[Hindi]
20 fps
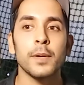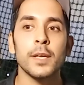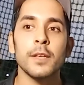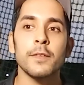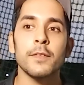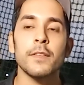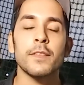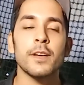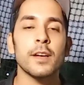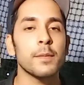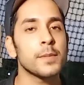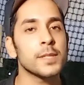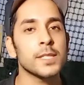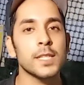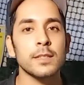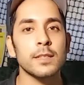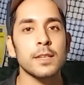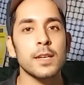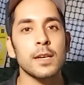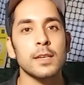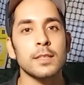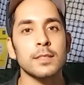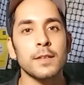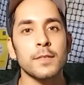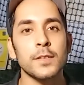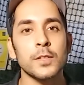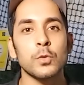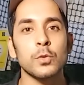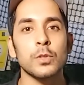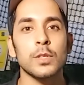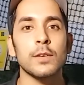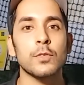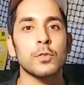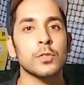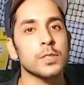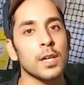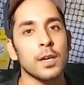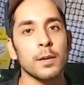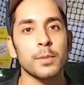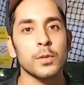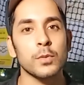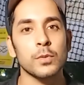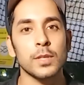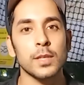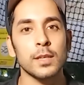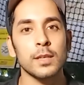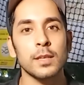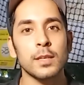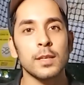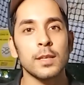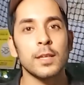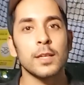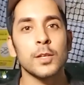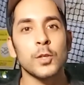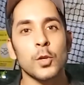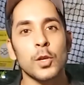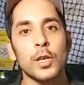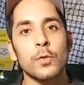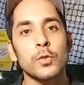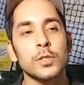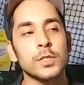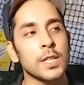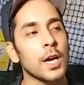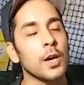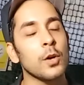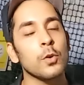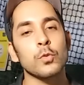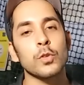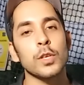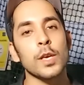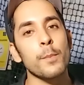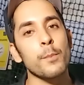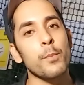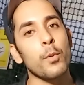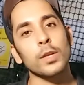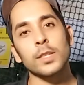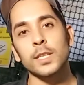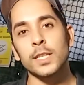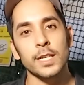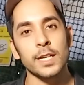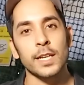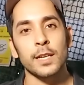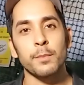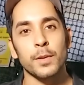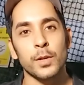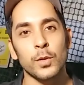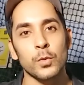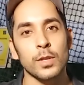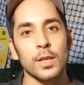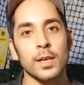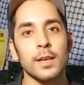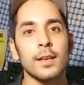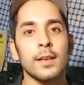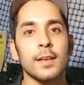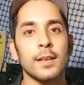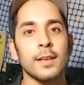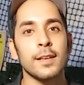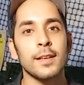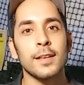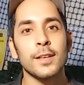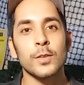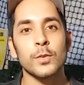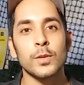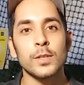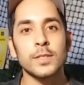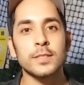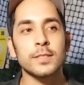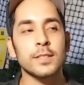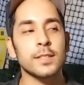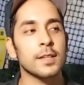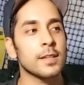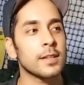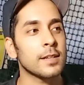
मेरी फेवरेट हमेशा से राखी सावंत होती है वो जहाँ भी होती है क्योंकि वो जहाँ होती है बहुत एंटरटेनमेंट होता है तो इट्स